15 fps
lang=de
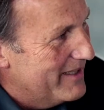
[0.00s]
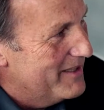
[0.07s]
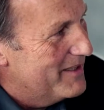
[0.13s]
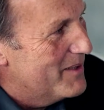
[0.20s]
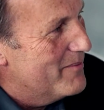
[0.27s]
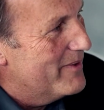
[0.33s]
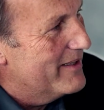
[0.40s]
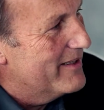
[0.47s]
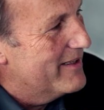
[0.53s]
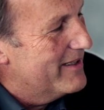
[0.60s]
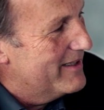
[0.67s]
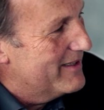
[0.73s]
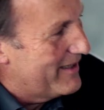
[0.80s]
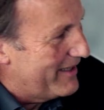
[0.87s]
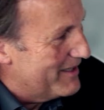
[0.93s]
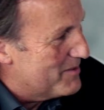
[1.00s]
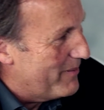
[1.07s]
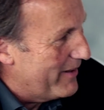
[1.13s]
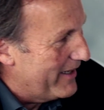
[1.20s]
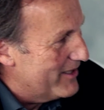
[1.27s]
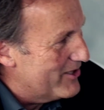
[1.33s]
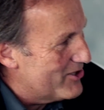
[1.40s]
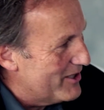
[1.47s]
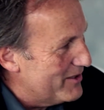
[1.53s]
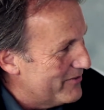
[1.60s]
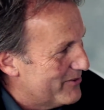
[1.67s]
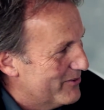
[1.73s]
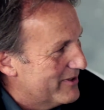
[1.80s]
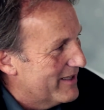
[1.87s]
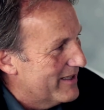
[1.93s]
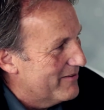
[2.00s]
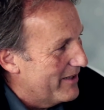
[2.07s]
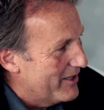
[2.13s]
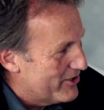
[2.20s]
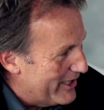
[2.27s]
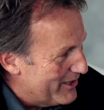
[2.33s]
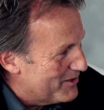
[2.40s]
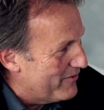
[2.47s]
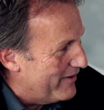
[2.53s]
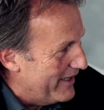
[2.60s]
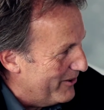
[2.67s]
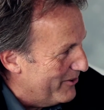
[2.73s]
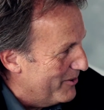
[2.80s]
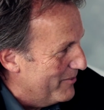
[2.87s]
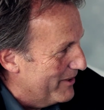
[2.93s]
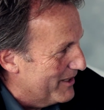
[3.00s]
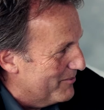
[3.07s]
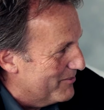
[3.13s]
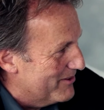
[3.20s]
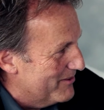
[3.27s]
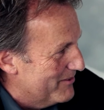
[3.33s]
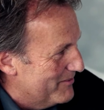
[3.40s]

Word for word: indem man Transparenz schafft und den Entscheidungsfreiräume gibt.